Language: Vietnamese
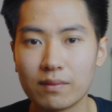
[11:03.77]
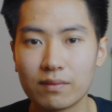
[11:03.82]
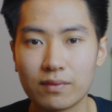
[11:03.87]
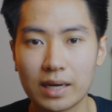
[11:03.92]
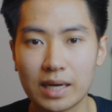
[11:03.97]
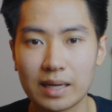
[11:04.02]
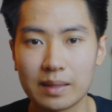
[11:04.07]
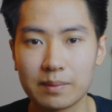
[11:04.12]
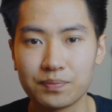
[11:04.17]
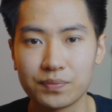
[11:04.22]

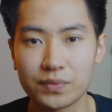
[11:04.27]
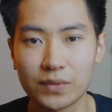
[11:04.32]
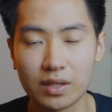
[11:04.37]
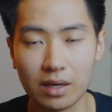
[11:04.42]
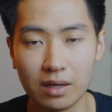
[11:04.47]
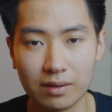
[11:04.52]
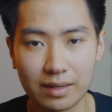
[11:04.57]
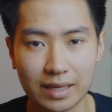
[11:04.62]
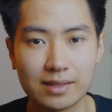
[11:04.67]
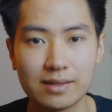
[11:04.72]
Và
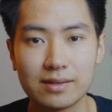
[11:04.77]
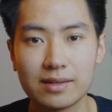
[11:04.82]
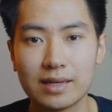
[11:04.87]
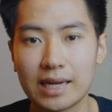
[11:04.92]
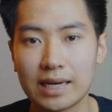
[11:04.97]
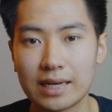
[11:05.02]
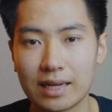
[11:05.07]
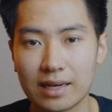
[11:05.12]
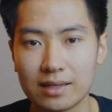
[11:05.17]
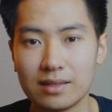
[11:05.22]
ở cái thời
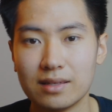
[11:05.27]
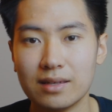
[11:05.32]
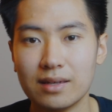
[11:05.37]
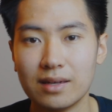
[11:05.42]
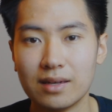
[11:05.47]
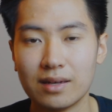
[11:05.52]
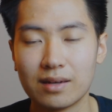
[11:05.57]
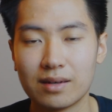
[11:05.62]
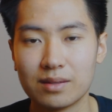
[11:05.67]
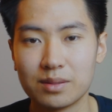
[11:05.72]
đại này,
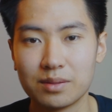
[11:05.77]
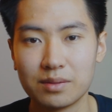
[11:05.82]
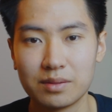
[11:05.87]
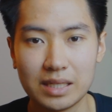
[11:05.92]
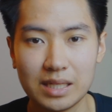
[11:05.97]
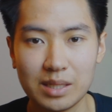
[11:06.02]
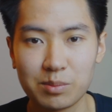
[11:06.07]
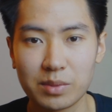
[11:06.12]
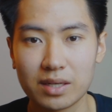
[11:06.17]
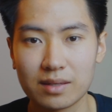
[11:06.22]

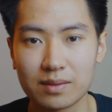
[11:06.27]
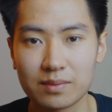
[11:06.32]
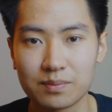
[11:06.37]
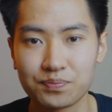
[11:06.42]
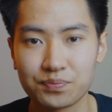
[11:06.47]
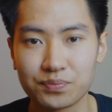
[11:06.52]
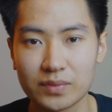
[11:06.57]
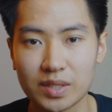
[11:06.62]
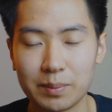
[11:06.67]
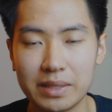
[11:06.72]
khi mà
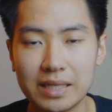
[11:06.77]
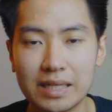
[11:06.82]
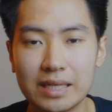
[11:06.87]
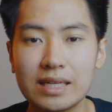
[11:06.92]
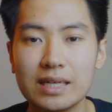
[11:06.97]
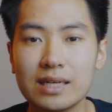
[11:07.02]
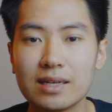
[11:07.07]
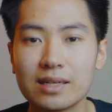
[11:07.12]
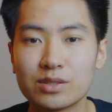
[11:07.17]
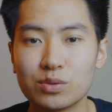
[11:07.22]
mình
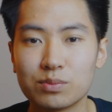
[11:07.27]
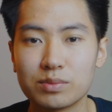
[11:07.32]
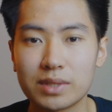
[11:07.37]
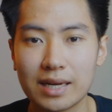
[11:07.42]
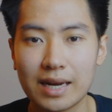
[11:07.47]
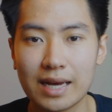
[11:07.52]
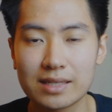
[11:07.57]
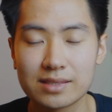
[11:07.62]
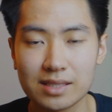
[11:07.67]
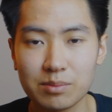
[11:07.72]
nghĩ là chúng
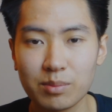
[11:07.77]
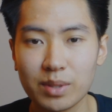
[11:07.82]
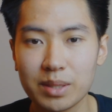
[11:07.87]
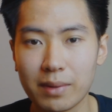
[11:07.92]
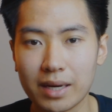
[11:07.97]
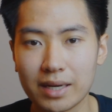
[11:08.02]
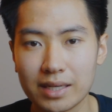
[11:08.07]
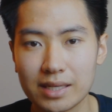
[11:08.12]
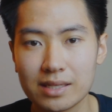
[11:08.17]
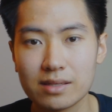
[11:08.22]
ta đang rất may
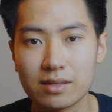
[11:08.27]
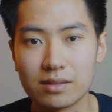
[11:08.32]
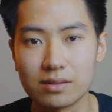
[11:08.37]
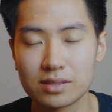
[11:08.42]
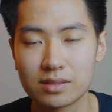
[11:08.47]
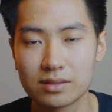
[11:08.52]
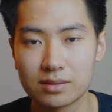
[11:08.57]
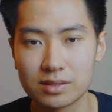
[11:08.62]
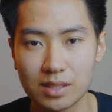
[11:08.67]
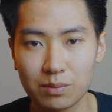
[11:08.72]
mắn khi ở
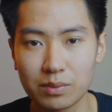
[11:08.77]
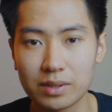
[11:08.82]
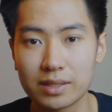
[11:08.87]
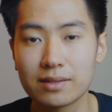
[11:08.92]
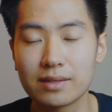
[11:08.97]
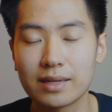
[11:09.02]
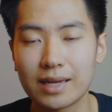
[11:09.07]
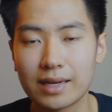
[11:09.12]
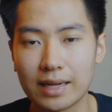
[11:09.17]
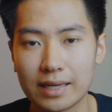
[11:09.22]
trong cái
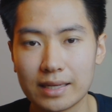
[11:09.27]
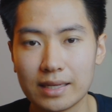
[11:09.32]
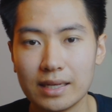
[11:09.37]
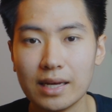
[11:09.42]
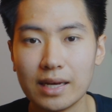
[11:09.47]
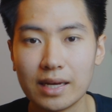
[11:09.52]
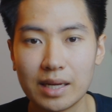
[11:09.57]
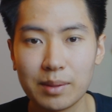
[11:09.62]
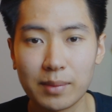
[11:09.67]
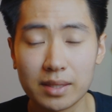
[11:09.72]
thời đại này,
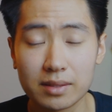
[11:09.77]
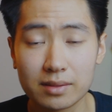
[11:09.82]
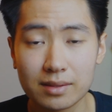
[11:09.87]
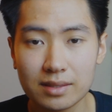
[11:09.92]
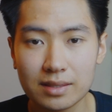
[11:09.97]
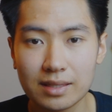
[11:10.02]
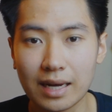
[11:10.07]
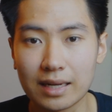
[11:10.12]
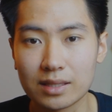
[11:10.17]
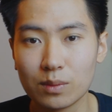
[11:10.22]
khi mà
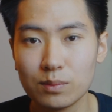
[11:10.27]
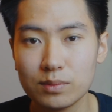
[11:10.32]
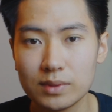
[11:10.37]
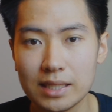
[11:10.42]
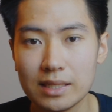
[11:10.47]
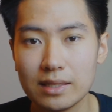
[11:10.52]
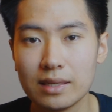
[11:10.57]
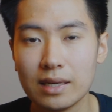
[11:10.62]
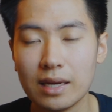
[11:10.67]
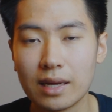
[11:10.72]
tất cả thông
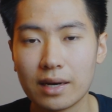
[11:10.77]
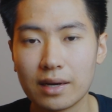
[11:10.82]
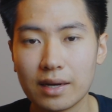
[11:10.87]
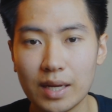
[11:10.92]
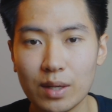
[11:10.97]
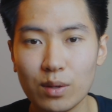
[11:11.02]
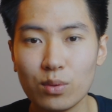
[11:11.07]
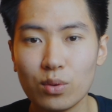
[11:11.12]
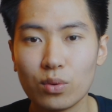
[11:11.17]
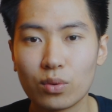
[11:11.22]
tin
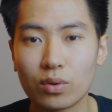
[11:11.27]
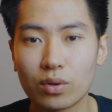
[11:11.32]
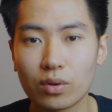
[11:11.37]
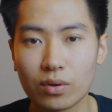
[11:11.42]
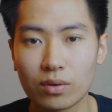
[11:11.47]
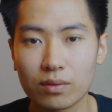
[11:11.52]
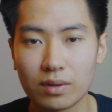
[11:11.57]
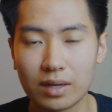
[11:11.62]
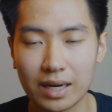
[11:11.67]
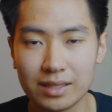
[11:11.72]
đều,
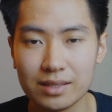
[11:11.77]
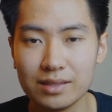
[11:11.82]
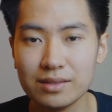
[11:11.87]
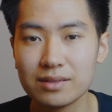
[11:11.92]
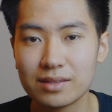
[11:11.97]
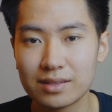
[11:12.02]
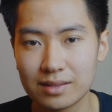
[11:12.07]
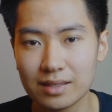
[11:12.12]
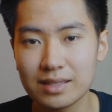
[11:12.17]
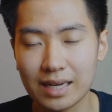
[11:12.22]
gần
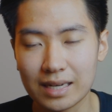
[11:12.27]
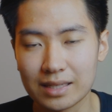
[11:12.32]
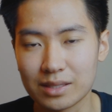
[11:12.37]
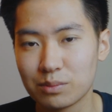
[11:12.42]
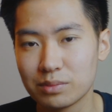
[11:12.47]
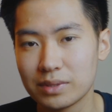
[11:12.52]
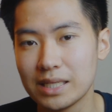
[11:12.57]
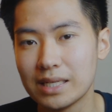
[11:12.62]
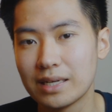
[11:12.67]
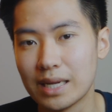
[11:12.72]
như tất cả
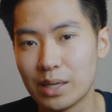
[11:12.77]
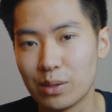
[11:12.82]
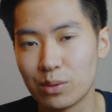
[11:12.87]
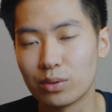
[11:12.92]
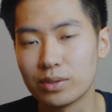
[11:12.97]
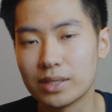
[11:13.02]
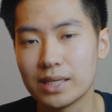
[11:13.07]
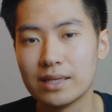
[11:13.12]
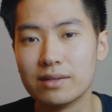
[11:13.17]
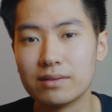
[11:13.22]
thông tin đều
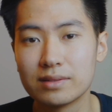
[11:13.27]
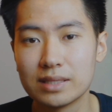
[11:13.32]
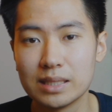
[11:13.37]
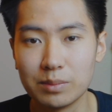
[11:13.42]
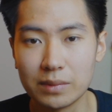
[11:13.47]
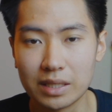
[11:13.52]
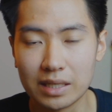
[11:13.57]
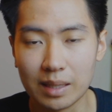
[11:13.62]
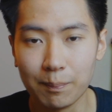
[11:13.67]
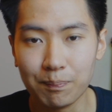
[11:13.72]
có thể được
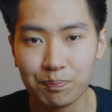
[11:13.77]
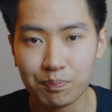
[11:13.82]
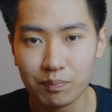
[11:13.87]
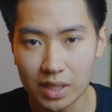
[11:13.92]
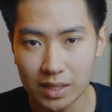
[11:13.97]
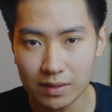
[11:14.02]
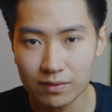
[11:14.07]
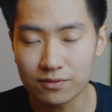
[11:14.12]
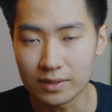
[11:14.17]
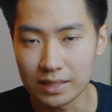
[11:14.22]
tìm kiếm
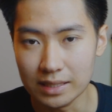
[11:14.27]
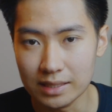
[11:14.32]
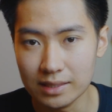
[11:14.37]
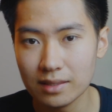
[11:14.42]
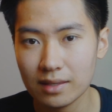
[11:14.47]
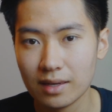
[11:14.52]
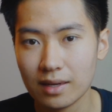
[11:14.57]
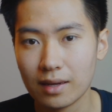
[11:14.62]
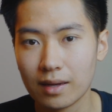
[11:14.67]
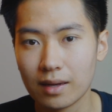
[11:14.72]
miễn
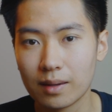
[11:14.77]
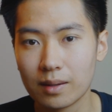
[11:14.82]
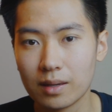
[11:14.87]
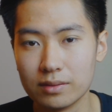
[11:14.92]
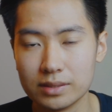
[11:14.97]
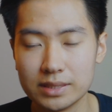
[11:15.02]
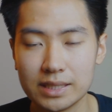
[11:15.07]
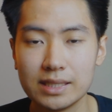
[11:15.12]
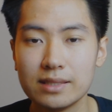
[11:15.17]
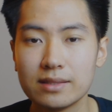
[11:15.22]
phí
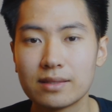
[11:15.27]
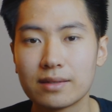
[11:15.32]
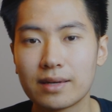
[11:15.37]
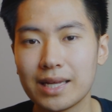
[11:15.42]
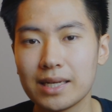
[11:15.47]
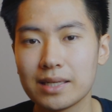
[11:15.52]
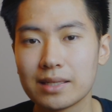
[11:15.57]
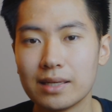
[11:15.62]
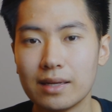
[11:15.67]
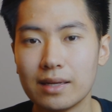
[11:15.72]
ở trên Internet,